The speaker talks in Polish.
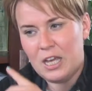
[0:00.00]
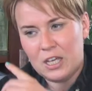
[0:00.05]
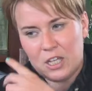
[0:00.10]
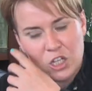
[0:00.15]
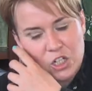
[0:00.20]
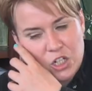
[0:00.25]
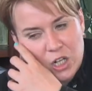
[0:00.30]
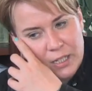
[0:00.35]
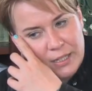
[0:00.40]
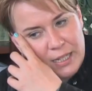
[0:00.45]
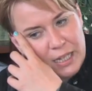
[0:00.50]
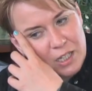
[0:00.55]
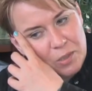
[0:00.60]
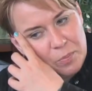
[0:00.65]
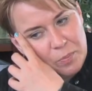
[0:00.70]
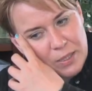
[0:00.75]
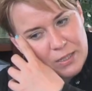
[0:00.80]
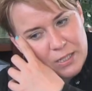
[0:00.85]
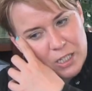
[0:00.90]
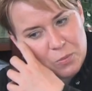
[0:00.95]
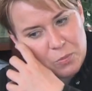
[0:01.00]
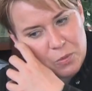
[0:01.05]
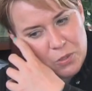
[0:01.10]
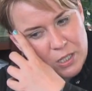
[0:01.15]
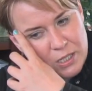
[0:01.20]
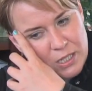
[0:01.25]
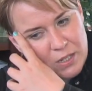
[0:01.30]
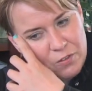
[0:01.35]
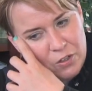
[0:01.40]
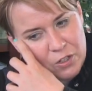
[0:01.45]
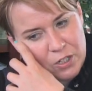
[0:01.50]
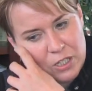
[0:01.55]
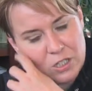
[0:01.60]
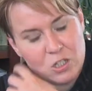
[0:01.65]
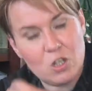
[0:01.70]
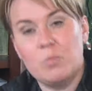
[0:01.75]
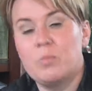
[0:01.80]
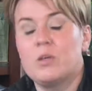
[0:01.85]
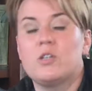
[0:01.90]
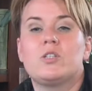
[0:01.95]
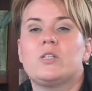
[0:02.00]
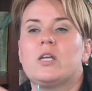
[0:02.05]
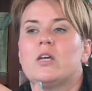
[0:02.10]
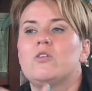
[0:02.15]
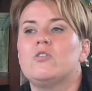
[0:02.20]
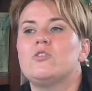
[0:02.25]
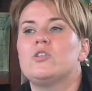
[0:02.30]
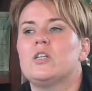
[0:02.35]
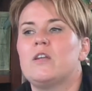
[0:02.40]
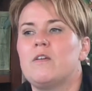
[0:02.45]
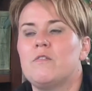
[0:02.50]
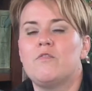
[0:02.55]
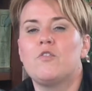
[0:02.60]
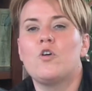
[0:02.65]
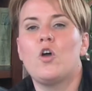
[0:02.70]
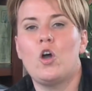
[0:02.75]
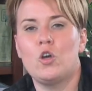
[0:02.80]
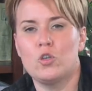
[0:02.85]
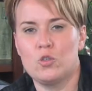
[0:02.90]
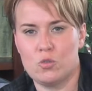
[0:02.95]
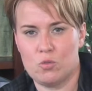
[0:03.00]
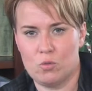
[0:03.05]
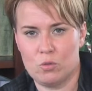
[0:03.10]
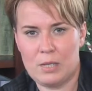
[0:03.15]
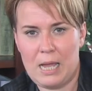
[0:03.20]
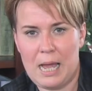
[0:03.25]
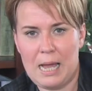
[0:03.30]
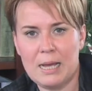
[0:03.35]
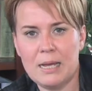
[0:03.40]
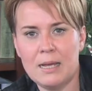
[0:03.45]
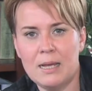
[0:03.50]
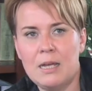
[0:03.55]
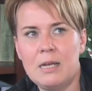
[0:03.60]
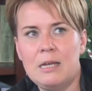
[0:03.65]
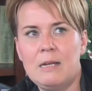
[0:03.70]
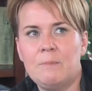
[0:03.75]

Jeżeli taki pies jest pozostawiony sobie, czy najgorzej, nie wiem, w końcu, tak,